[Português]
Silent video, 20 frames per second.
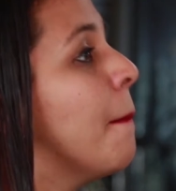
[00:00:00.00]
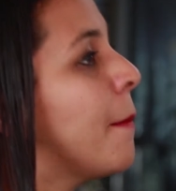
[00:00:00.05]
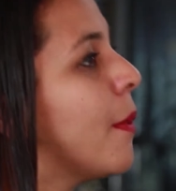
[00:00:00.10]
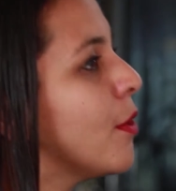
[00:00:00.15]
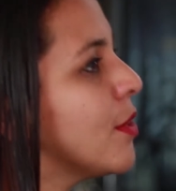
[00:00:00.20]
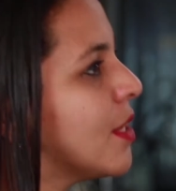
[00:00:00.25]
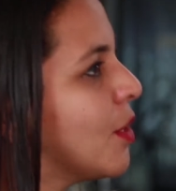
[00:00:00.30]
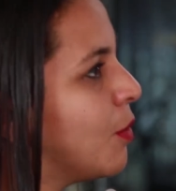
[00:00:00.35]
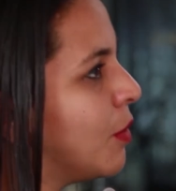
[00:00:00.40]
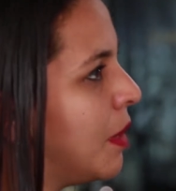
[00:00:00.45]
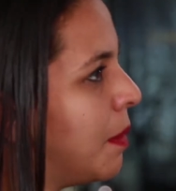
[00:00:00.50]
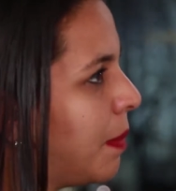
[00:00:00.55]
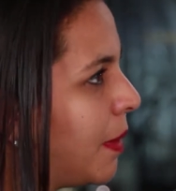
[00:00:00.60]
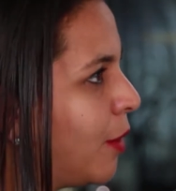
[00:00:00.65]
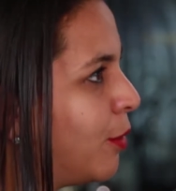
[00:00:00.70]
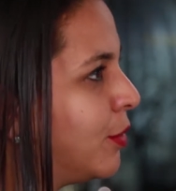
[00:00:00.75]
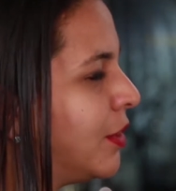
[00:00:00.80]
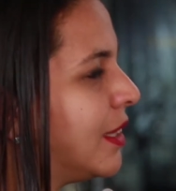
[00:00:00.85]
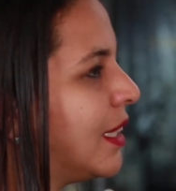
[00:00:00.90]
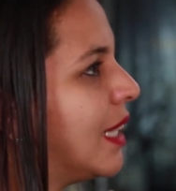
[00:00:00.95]
possam ir
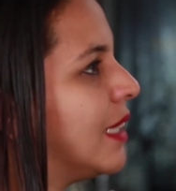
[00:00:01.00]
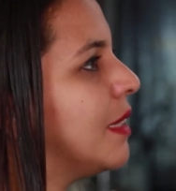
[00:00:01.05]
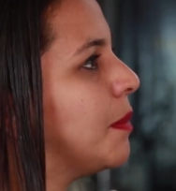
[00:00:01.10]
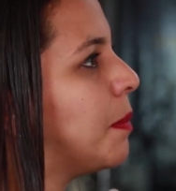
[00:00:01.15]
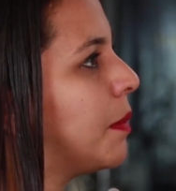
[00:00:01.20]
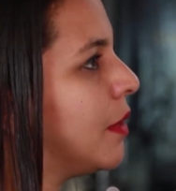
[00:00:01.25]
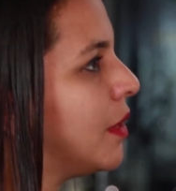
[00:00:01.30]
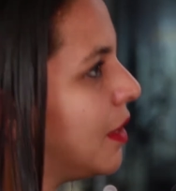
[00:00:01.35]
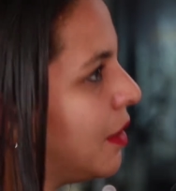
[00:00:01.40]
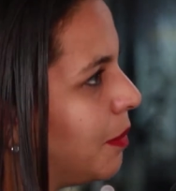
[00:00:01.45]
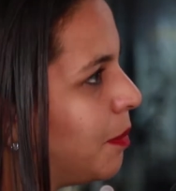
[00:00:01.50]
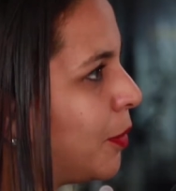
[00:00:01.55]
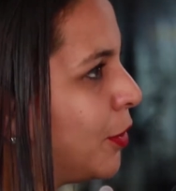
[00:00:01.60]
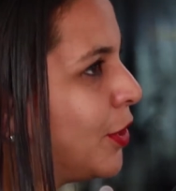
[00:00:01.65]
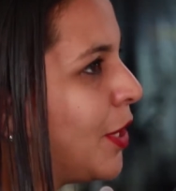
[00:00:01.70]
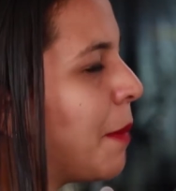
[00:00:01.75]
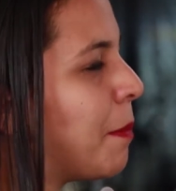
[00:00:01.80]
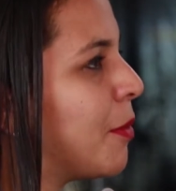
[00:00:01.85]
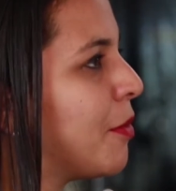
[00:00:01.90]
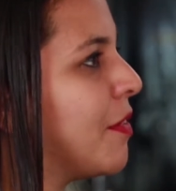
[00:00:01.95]
para a unidade e
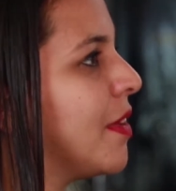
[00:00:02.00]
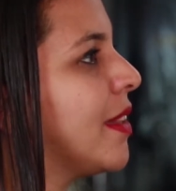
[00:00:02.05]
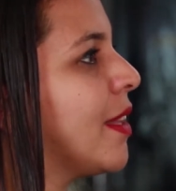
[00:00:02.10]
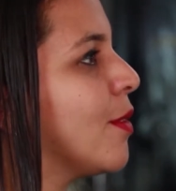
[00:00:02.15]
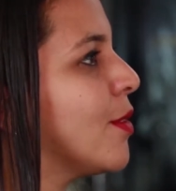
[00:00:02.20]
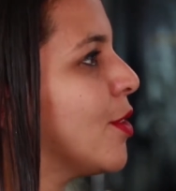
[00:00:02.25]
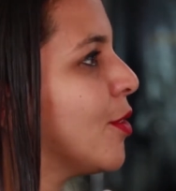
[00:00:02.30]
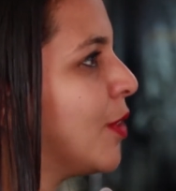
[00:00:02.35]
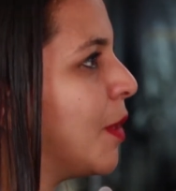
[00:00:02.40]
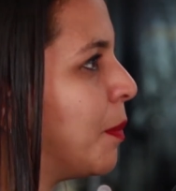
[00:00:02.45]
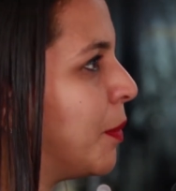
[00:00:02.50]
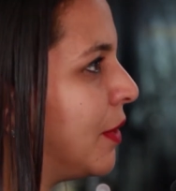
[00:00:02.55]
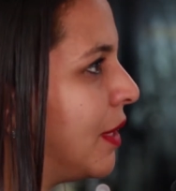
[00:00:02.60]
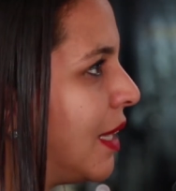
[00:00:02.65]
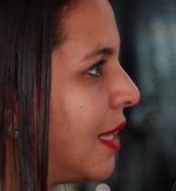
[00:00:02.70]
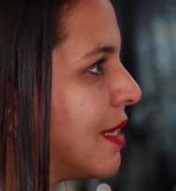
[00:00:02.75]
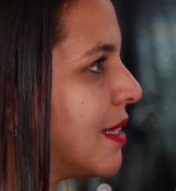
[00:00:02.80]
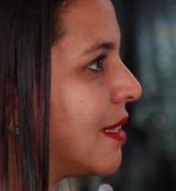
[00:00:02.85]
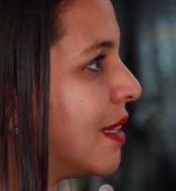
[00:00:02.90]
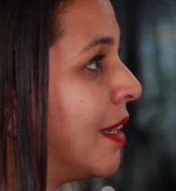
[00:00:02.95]
poder aproveitar o seu tempo de
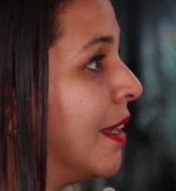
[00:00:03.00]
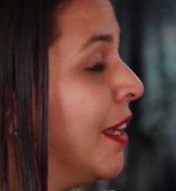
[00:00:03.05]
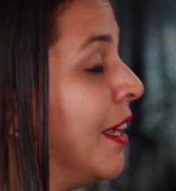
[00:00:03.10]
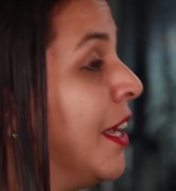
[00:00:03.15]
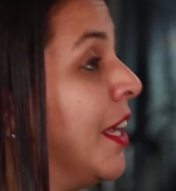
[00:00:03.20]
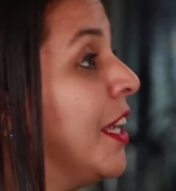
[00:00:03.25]
lazer fazer.